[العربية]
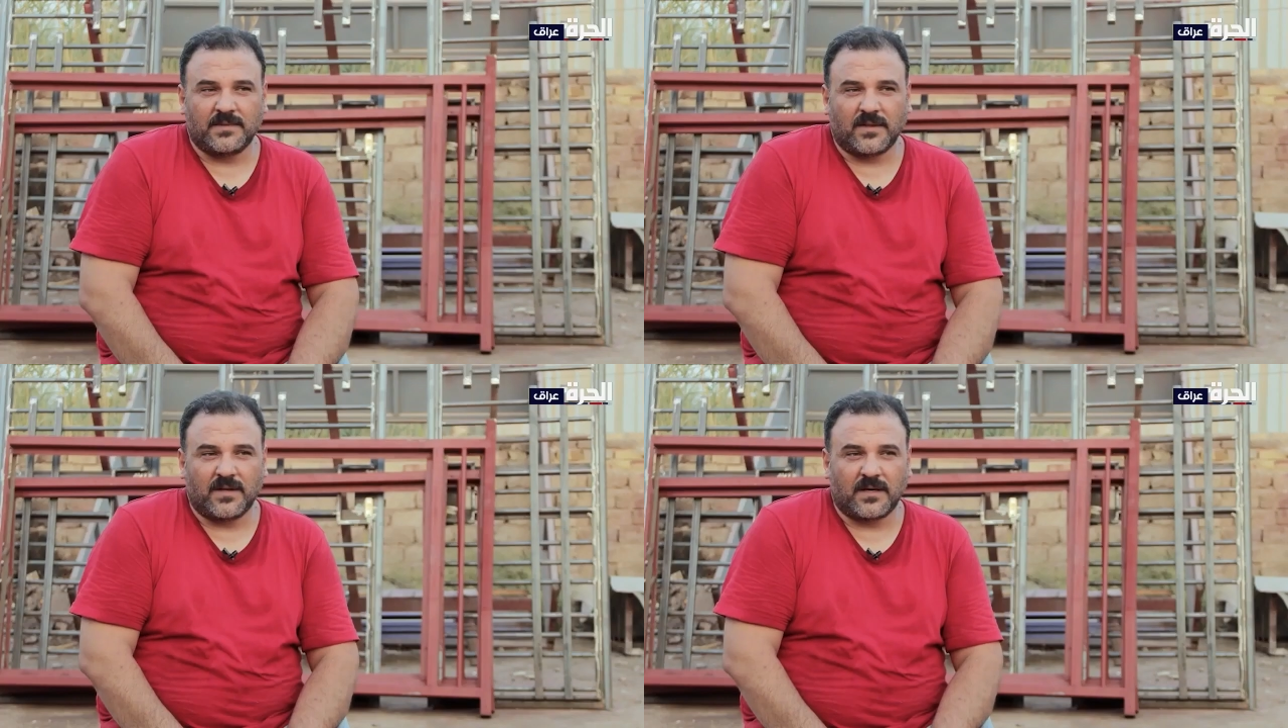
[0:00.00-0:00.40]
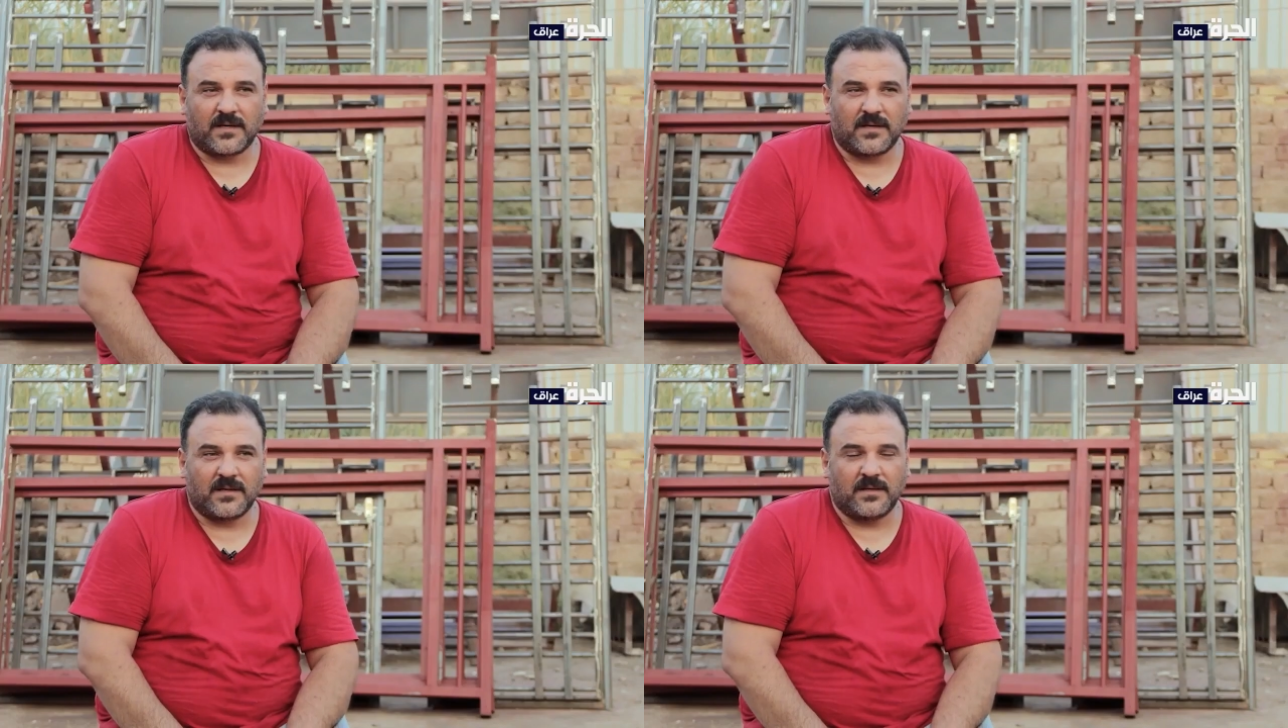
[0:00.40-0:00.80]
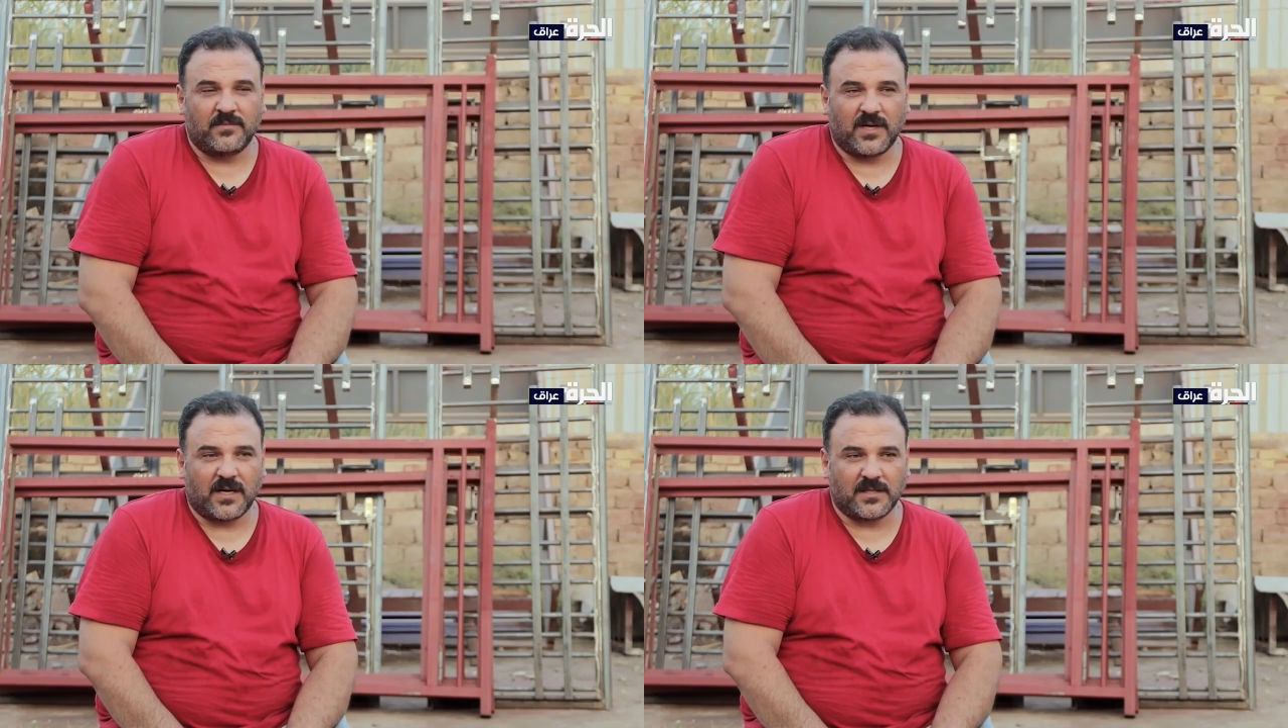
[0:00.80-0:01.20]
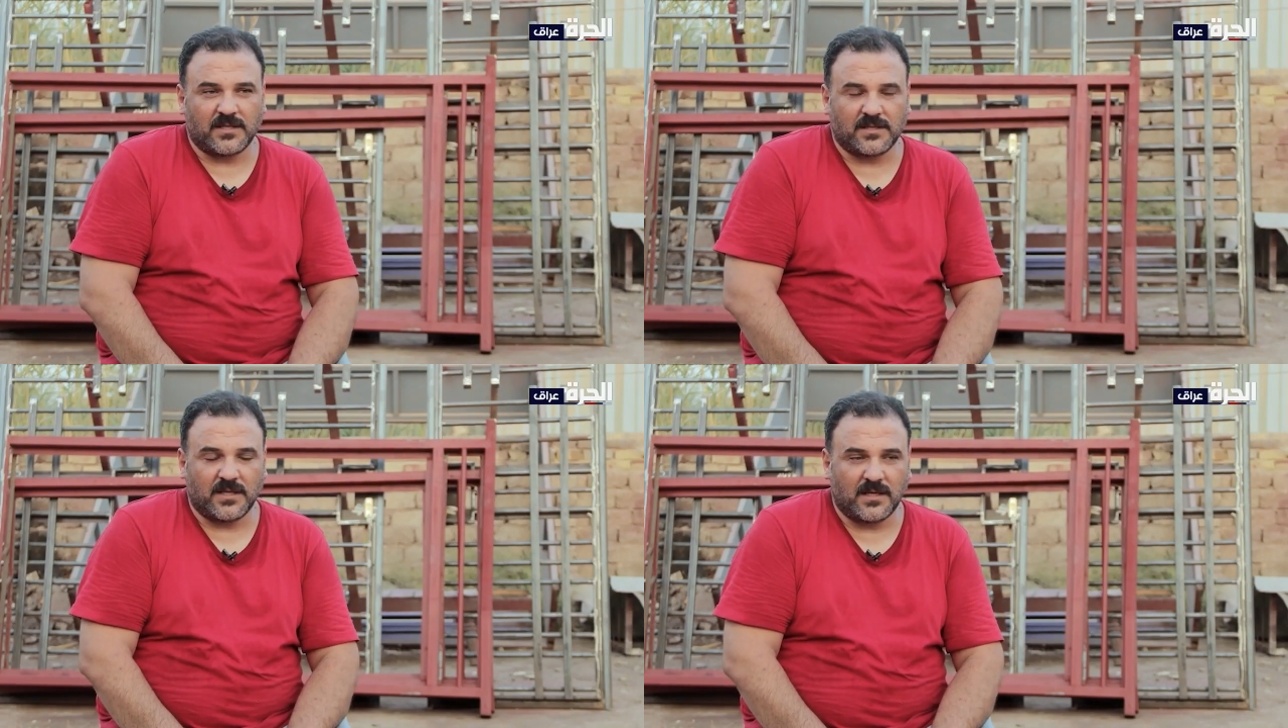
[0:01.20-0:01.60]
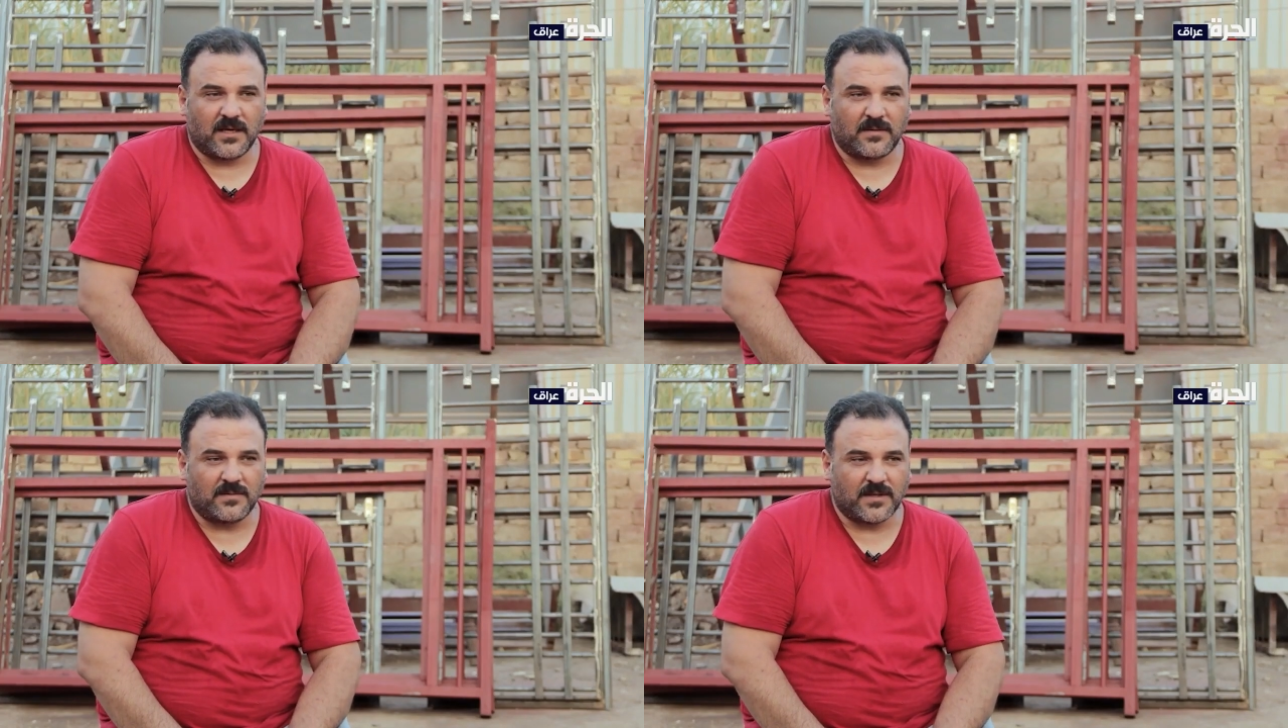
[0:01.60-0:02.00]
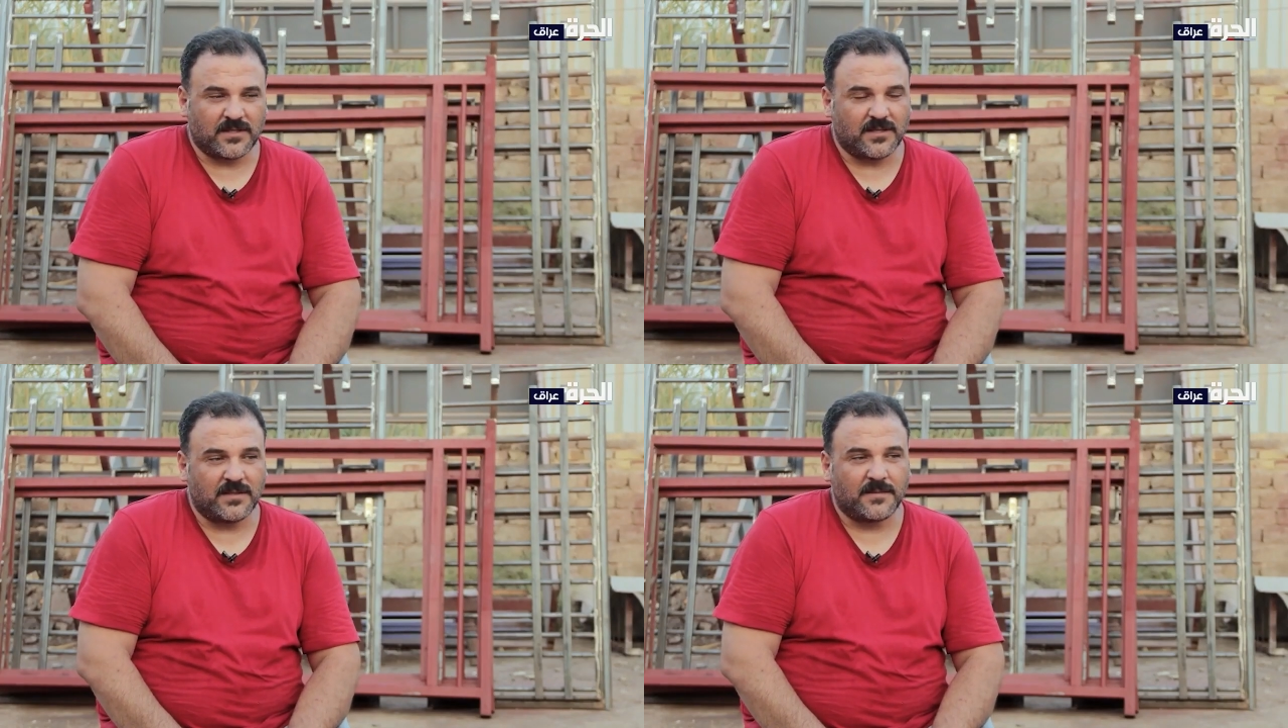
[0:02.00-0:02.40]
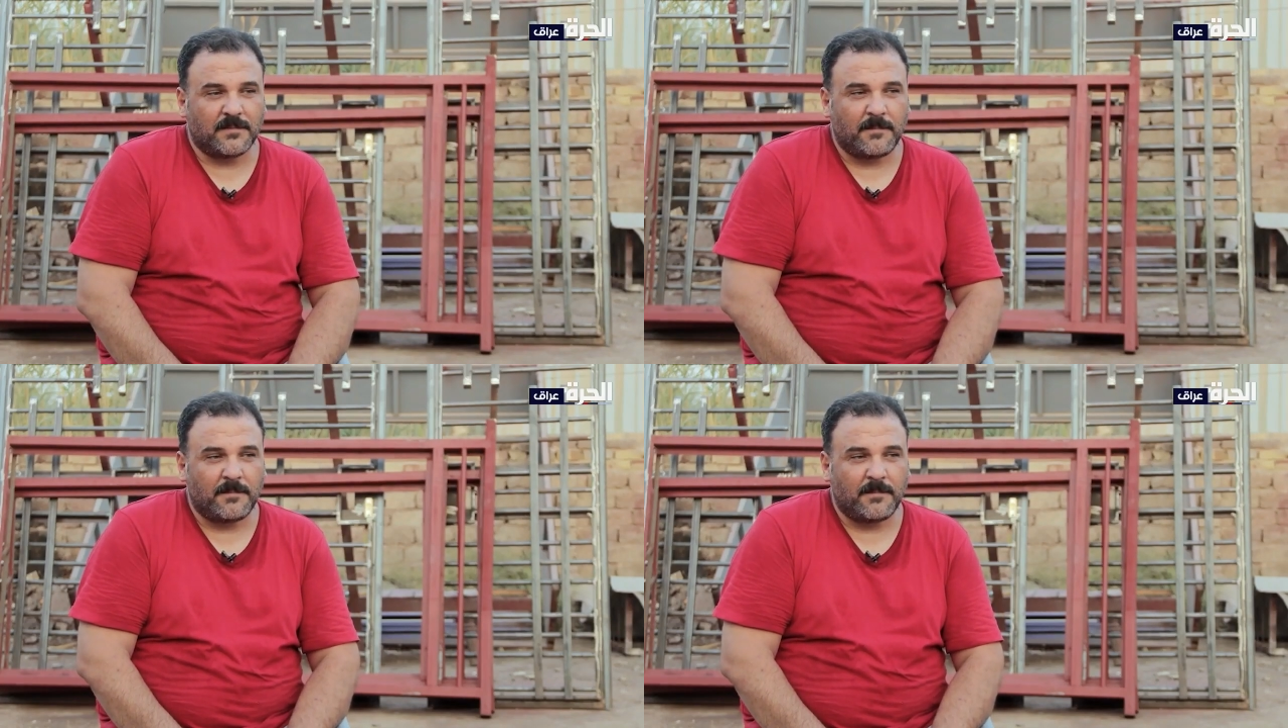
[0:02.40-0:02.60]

انتظار آه، المناقشه ان شاء الله ما بقى شيء